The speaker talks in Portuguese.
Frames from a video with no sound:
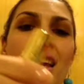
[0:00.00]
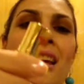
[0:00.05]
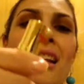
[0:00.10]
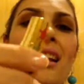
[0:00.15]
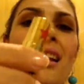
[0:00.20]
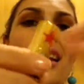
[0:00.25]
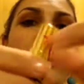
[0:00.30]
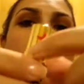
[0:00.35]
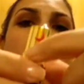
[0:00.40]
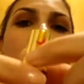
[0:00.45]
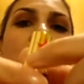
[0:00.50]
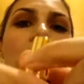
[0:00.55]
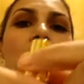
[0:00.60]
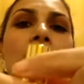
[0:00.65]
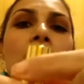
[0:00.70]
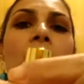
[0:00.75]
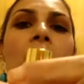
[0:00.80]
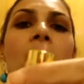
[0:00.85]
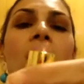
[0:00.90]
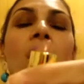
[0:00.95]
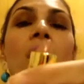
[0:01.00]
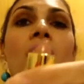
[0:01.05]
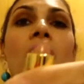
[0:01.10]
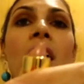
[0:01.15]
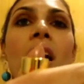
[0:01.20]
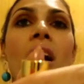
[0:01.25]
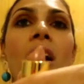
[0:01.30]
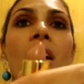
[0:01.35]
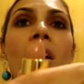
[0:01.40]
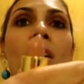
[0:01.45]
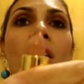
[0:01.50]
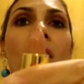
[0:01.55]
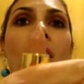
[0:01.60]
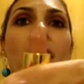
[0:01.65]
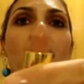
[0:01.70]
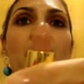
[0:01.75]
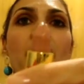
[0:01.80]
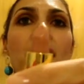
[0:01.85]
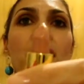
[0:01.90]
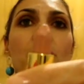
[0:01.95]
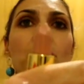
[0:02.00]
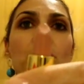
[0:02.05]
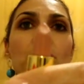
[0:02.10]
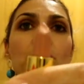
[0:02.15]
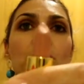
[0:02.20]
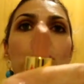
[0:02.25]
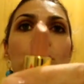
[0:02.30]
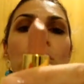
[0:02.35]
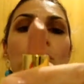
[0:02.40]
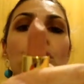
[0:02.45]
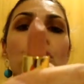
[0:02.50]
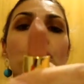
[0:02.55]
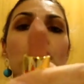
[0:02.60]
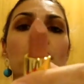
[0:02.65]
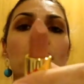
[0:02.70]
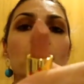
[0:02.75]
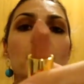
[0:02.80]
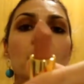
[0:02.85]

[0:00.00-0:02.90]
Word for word: Lindo. Ó, ele é um nude,